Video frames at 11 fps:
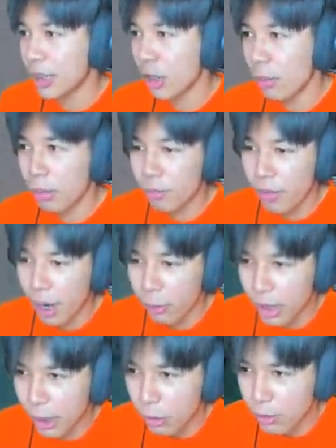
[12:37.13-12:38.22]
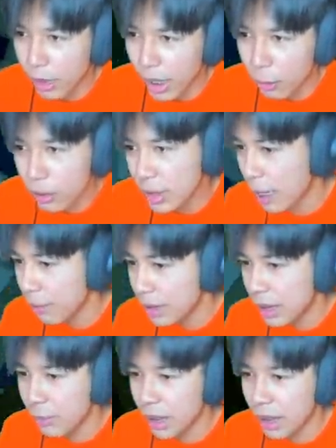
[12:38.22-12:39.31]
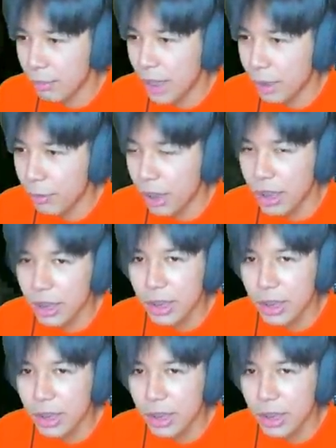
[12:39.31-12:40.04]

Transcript: ชอบก็ฝากกดไลค์กดซับสไครต์กดแชร์ไว้เจอกันใหม่คลิปหน้าด้วย